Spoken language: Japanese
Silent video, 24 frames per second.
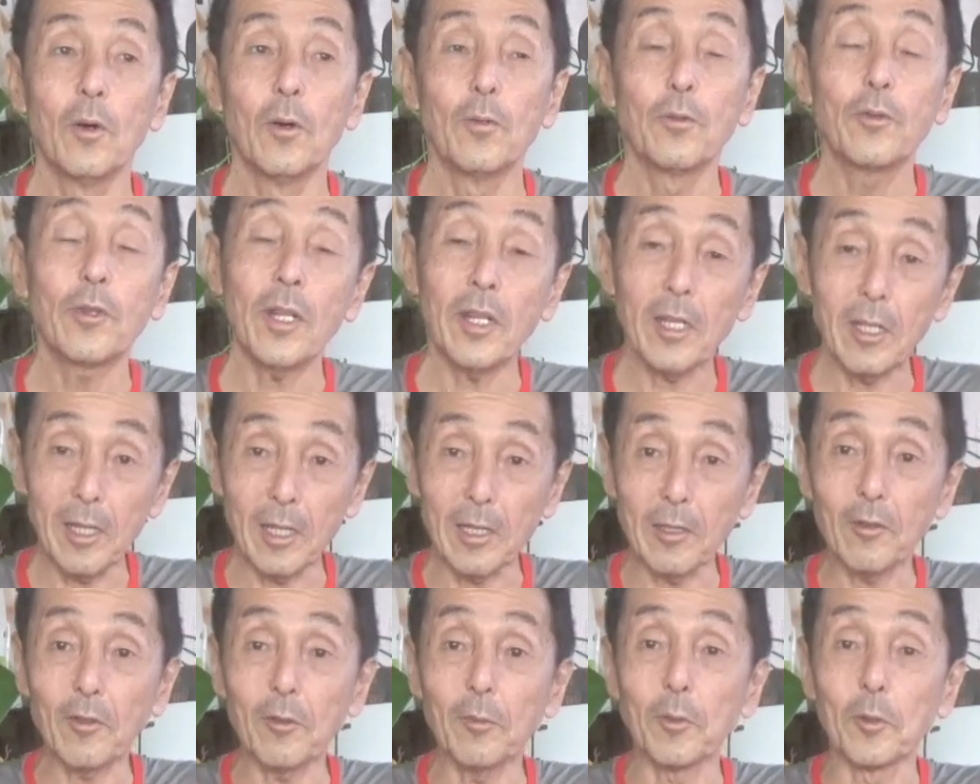2人で
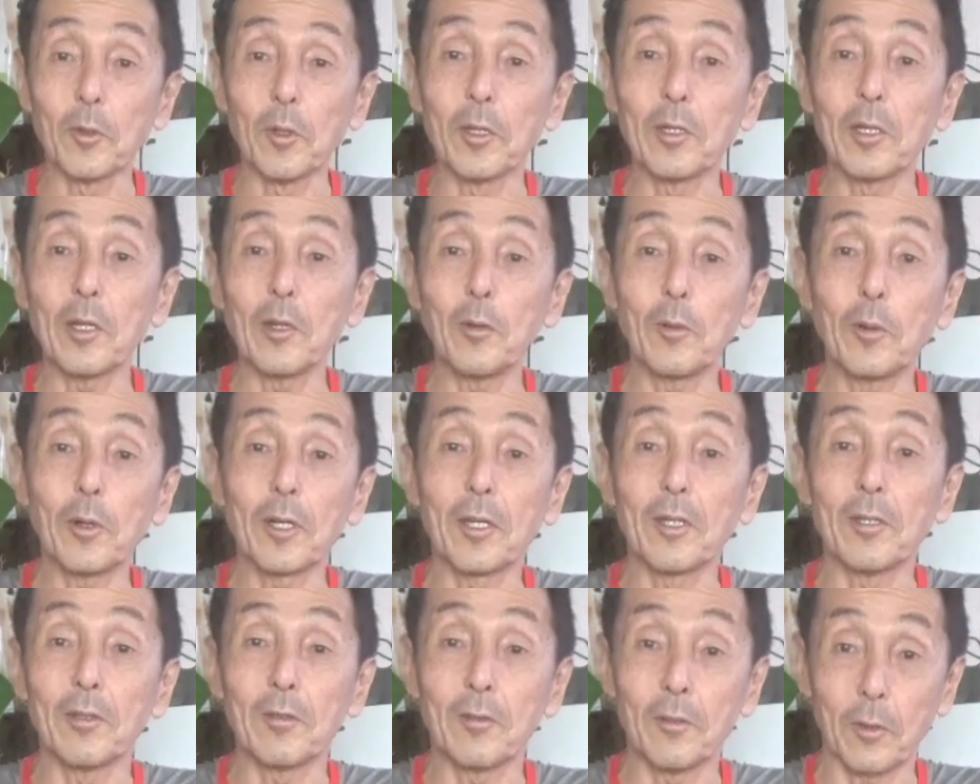いつも寝てるわ
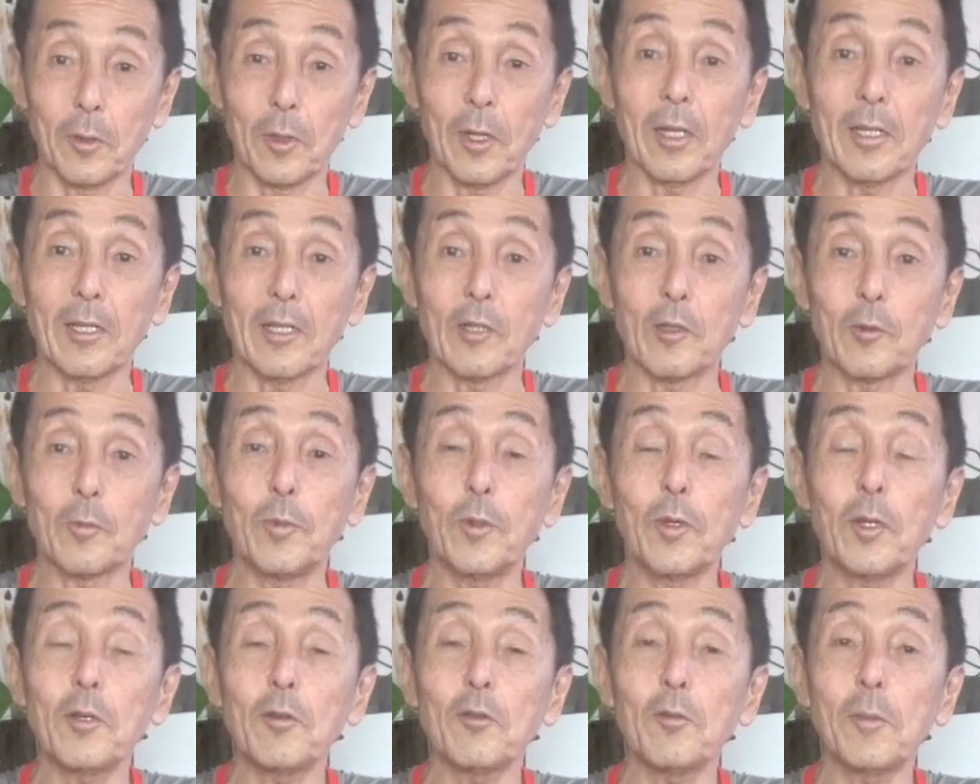けですよね。で
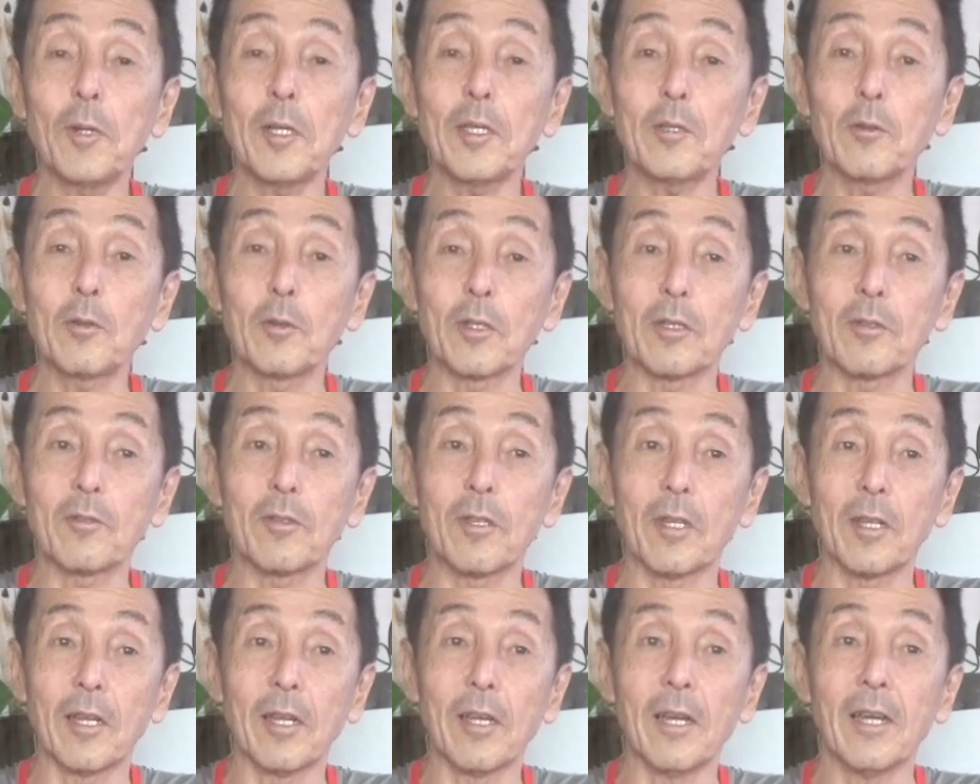スプリングマットレスっ
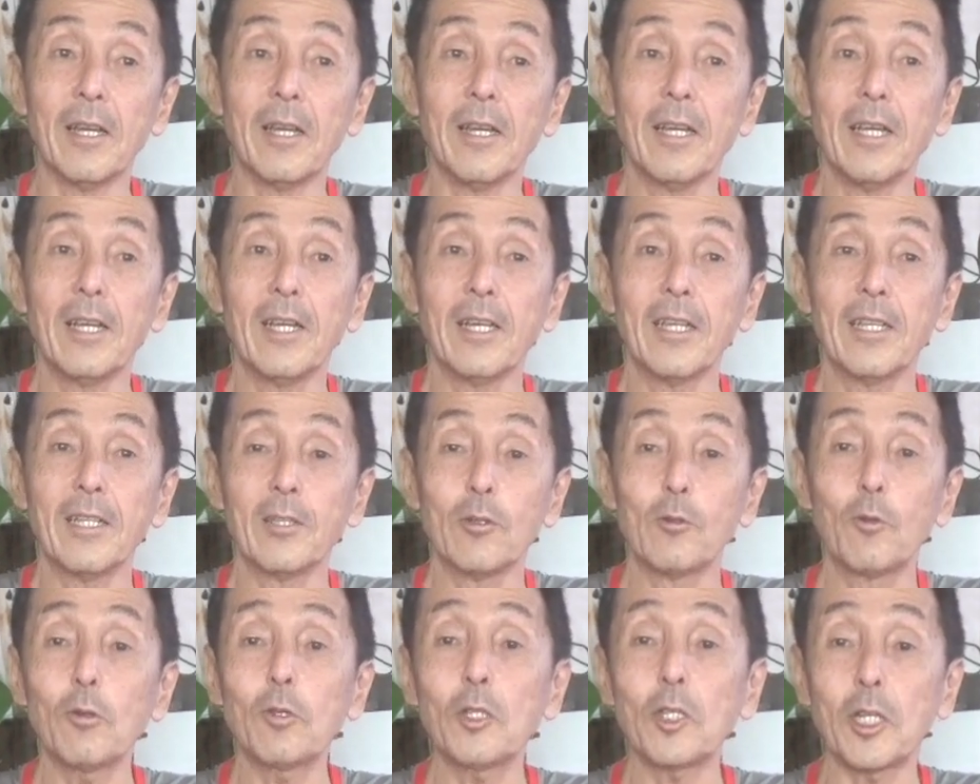てね
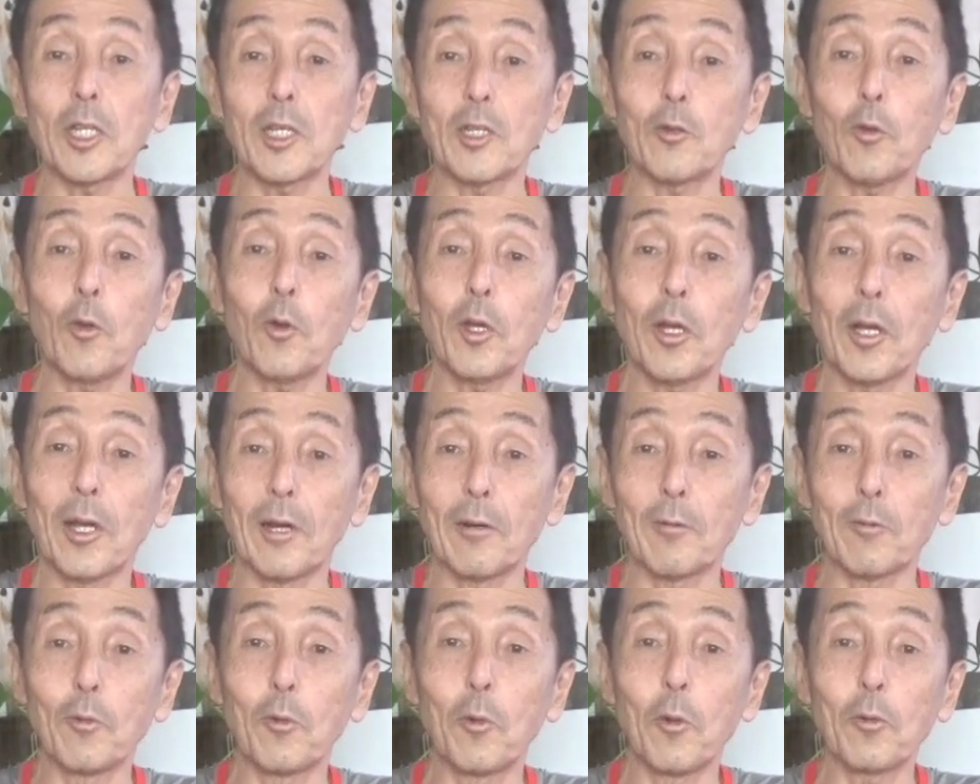どっちか1人が
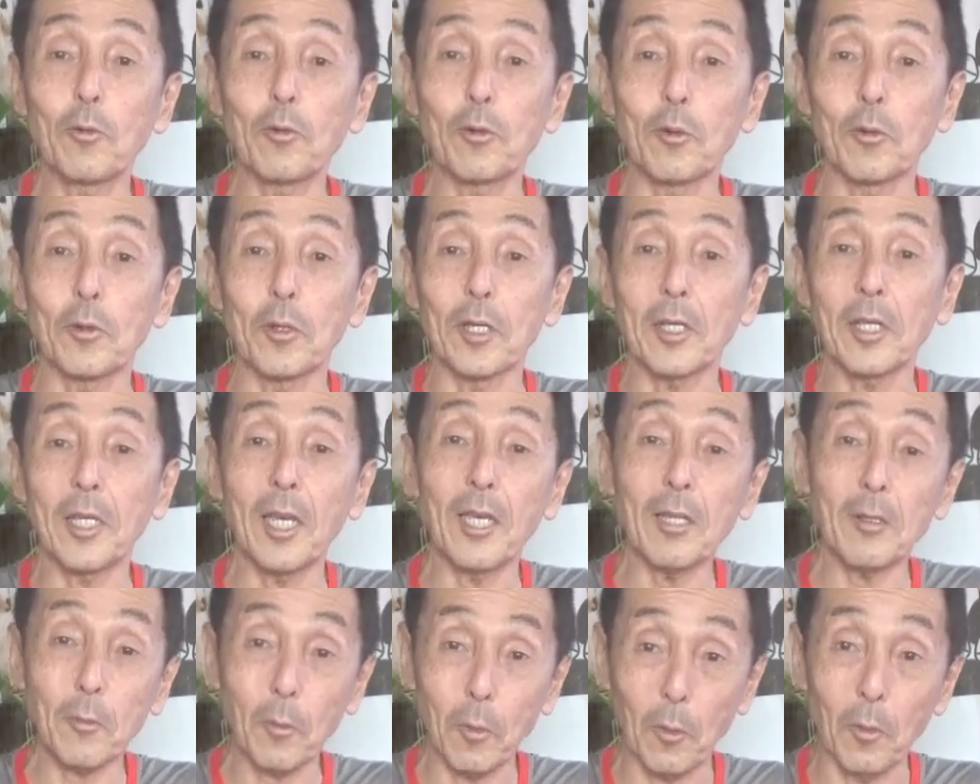動くとね
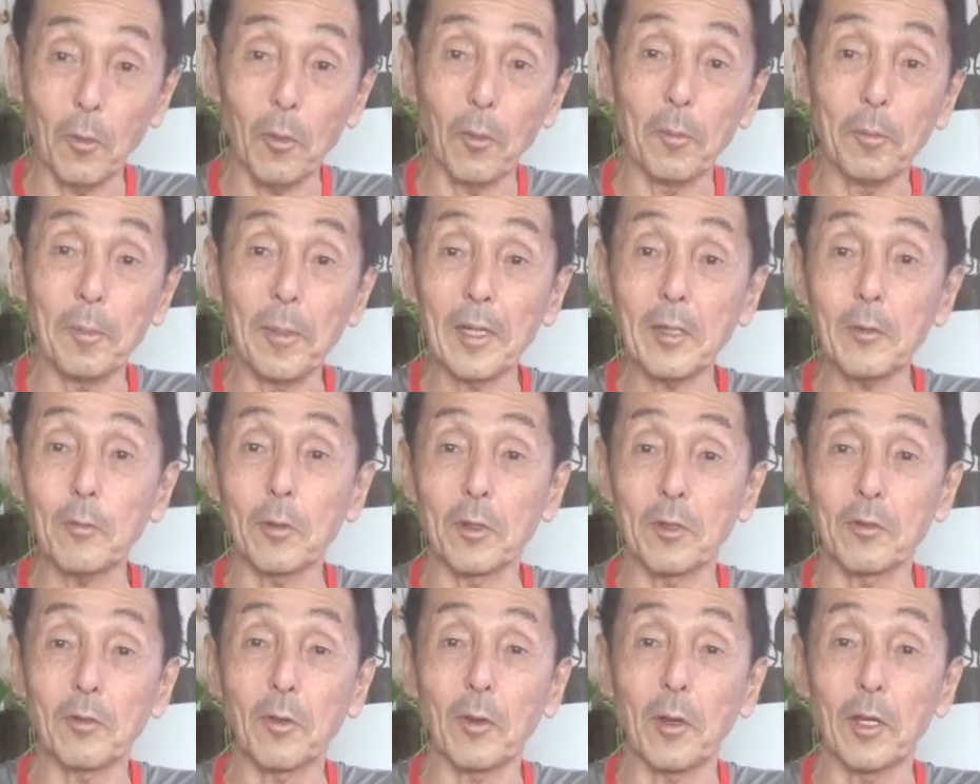結構
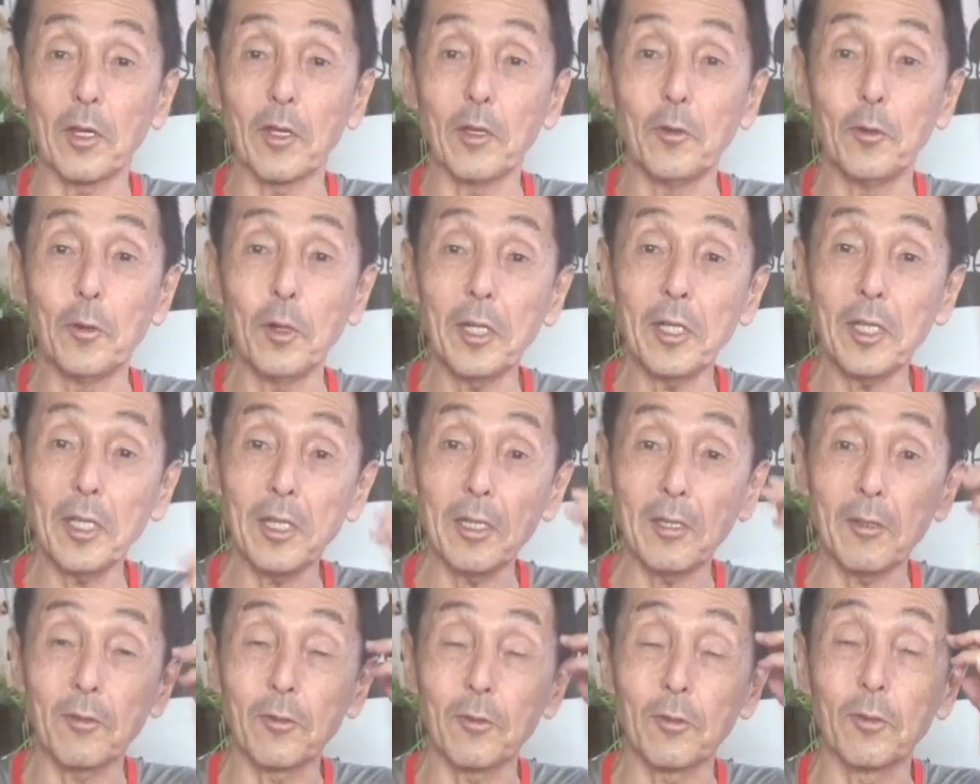マットレスが揺れた
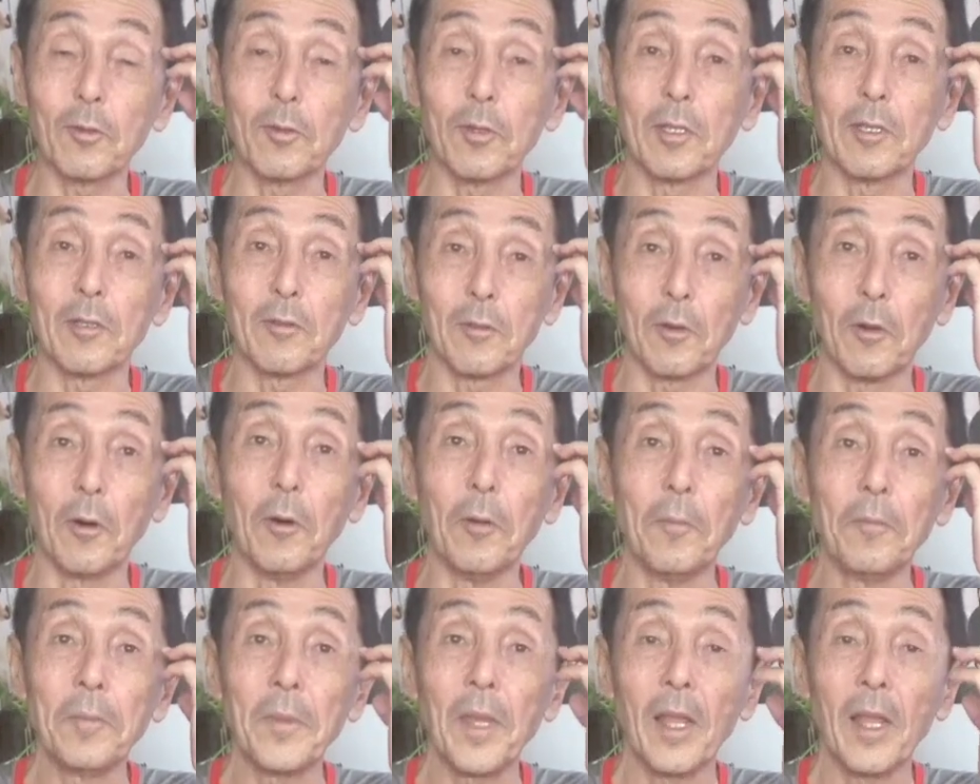りするんですよ。